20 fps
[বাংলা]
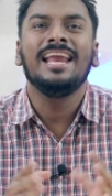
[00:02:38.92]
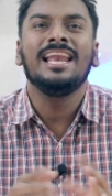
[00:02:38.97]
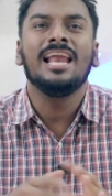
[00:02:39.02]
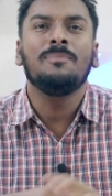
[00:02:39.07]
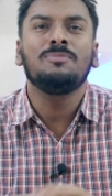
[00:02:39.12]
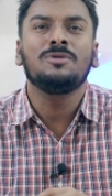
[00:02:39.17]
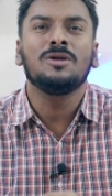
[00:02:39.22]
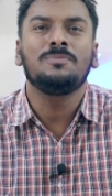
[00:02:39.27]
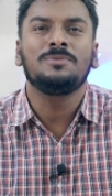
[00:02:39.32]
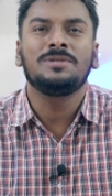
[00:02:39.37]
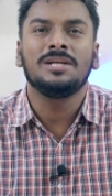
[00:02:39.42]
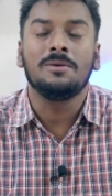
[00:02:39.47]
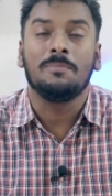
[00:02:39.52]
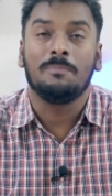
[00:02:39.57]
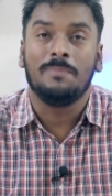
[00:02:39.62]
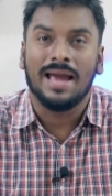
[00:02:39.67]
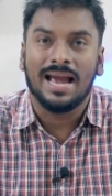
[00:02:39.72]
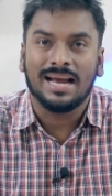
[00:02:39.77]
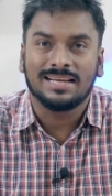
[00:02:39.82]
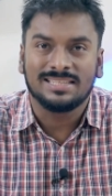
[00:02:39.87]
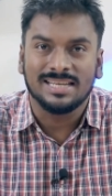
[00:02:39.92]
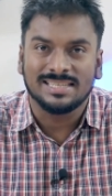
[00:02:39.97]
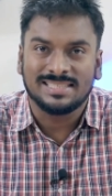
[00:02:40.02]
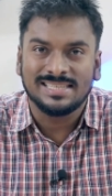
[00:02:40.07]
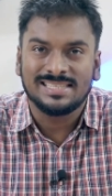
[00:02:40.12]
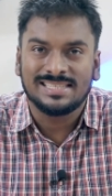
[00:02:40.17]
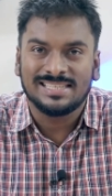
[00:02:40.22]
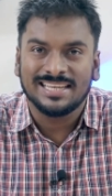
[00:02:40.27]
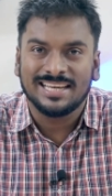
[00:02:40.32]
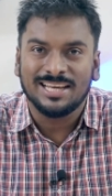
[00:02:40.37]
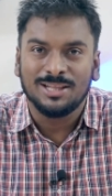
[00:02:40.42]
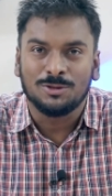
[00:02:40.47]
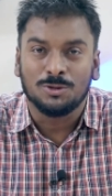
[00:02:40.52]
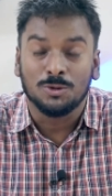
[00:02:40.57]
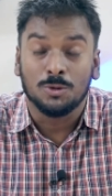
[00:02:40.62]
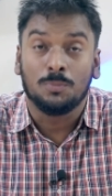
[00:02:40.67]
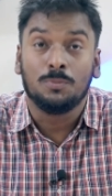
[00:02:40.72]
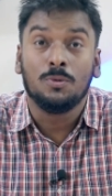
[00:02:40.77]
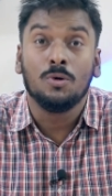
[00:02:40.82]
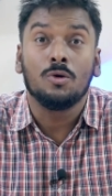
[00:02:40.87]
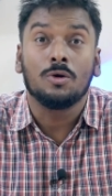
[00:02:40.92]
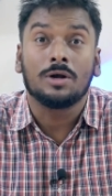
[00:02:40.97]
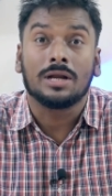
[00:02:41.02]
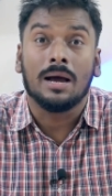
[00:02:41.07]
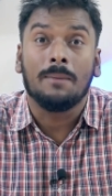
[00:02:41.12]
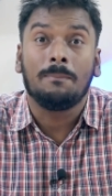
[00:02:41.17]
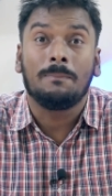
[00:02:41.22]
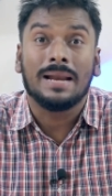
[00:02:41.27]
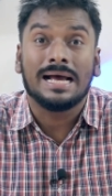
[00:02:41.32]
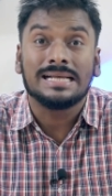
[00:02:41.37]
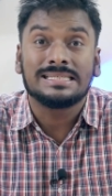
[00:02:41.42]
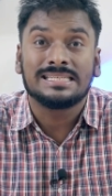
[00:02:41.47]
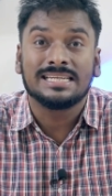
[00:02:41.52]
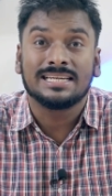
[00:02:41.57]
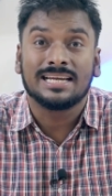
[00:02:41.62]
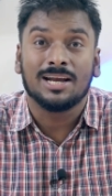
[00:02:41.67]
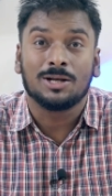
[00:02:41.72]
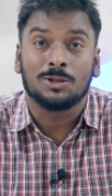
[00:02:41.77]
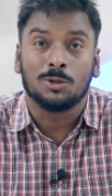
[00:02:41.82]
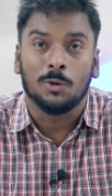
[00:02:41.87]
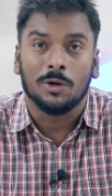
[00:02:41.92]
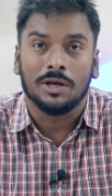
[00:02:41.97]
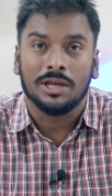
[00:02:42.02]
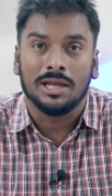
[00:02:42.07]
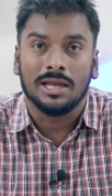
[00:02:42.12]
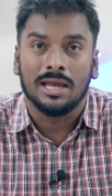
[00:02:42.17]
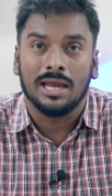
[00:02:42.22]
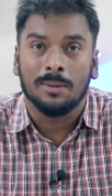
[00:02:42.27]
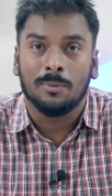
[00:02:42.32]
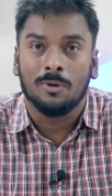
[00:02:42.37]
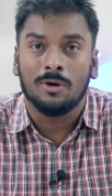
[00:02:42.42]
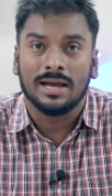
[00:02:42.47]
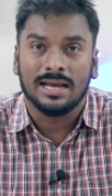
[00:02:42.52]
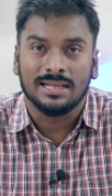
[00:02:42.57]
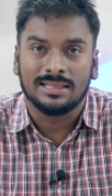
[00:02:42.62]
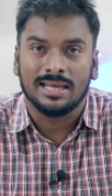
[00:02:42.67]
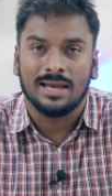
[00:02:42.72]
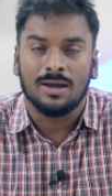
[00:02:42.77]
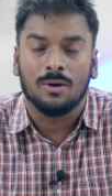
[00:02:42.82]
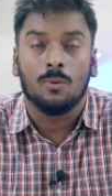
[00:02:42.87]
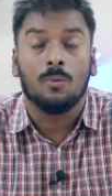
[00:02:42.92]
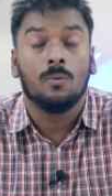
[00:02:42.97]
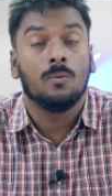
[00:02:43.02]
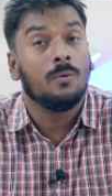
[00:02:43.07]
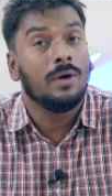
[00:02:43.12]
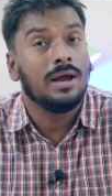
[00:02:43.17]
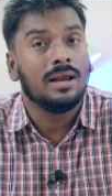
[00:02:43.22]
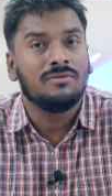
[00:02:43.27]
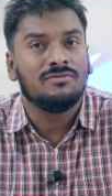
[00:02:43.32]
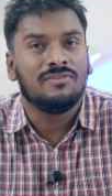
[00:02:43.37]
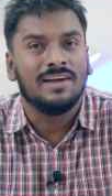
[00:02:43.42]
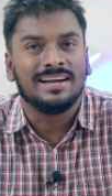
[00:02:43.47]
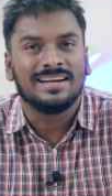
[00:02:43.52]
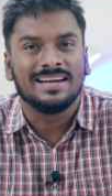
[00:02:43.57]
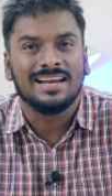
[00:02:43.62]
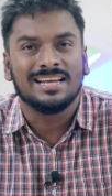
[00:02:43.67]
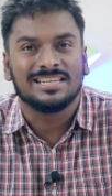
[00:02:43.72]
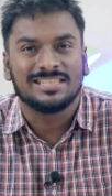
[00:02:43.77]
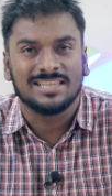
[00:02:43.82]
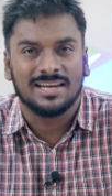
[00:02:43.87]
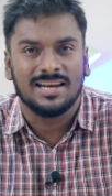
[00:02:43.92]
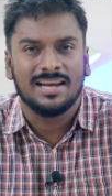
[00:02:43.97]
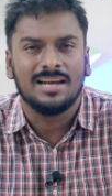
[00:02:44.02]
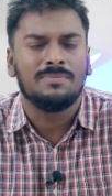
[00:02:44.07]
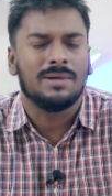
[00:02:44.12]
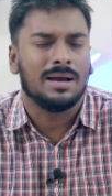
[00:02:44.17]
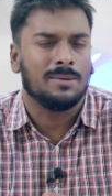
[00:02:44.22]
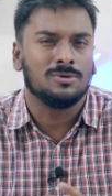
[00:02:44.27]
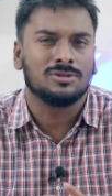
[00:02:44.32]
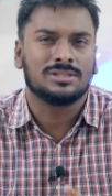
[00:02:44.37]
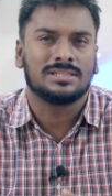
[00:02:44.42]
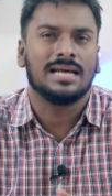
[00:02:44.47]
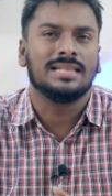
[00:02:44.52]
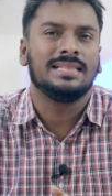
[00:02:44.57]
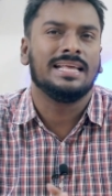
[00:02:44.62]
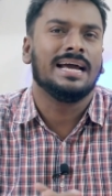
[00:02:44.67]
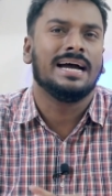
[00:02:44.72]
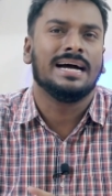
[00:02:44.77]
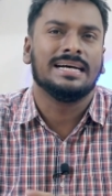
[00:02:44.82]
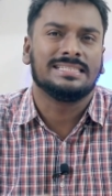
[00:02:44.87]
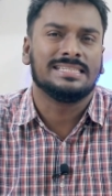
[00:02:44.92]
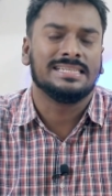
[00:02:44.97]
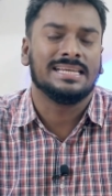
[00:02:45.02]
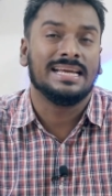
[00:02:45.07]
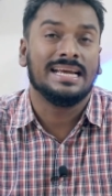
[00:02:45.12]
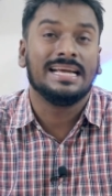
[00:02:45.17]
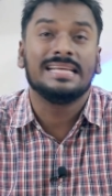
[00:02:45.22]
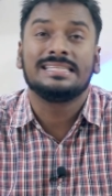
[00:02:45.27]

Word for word: এই ল্যাপটপটির ব্যাক চেসিসটি কিন্তু পুরোটা প্লাস্টিকের তৈরি এবং এতে ওয়েল ভেন্টিলেশনের ব্যবস্থা দেয়া আছে